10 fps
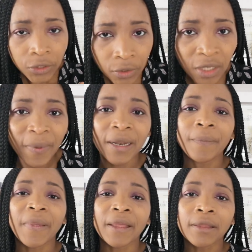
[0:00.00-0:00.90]
Ce n'est pas la
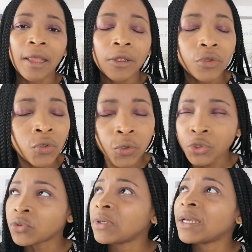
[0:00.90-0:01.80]
peine de
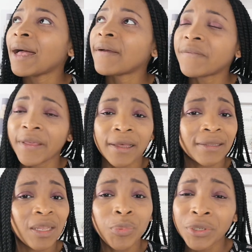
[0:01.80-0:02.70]
continuer à faire
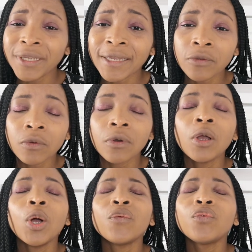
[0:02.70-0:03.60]
des petits gâteaux.
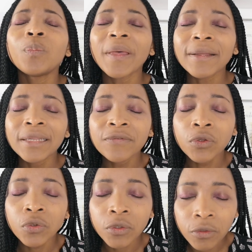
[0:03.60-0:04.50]
Vous perdez
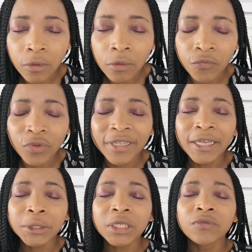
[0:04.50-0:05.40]
votre temps, vous
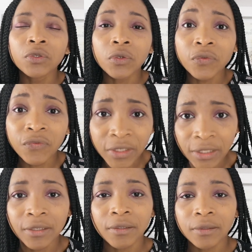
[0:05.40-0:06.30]
gâchez votre vie.